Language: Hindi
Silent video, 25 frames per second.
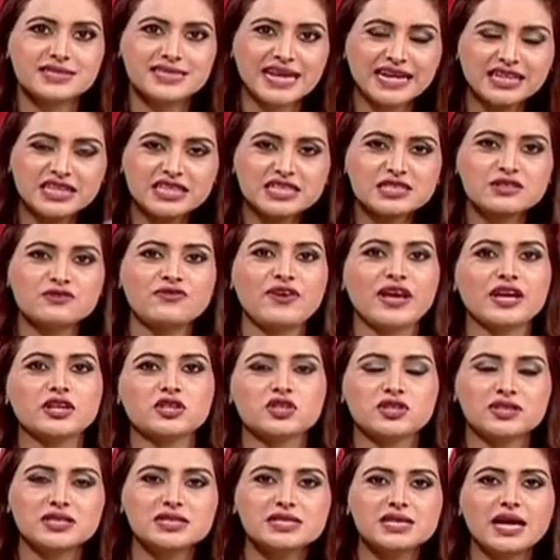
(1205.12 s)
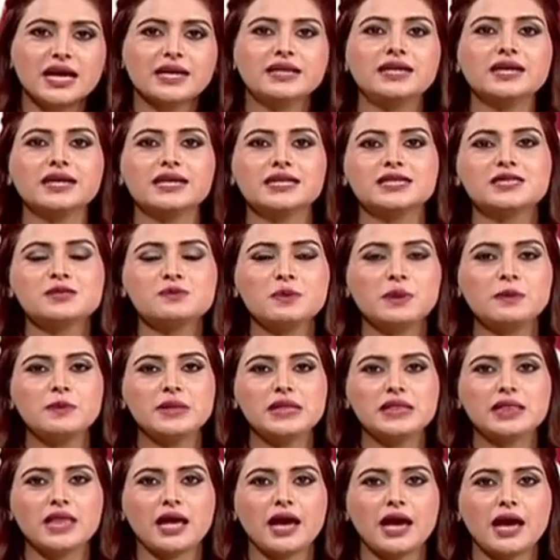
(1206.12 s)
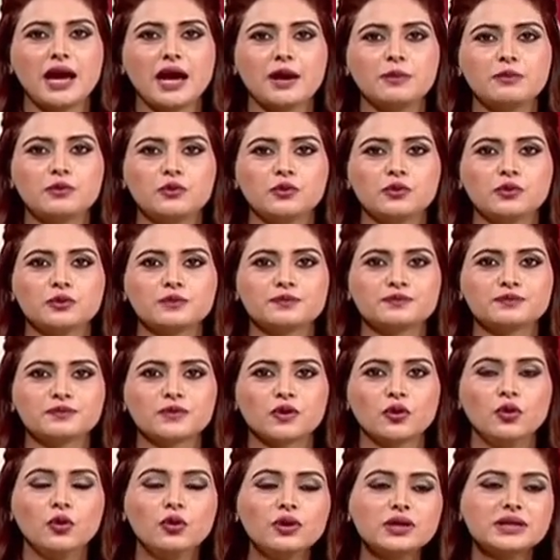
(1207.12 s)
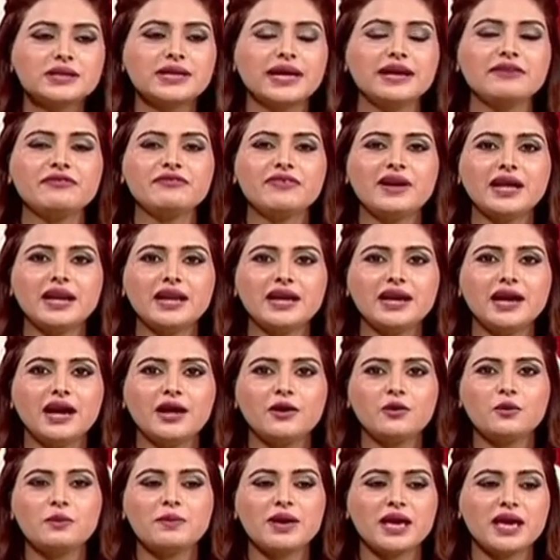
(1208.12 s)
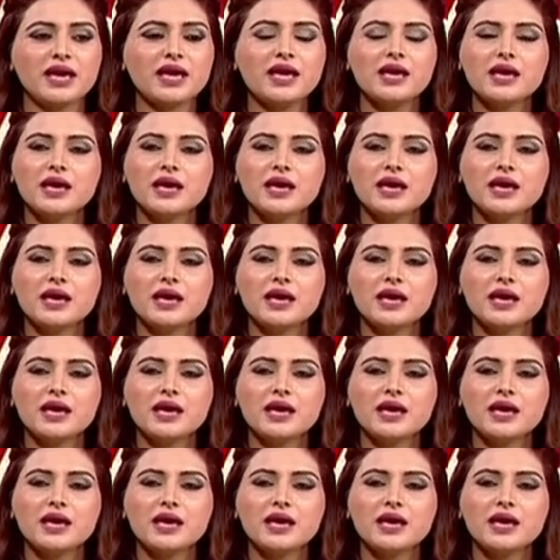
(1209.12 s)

सेटिस्फेक्शन ज्यादा किसमें मिलता है आपको हुक टाइप वाले गानों में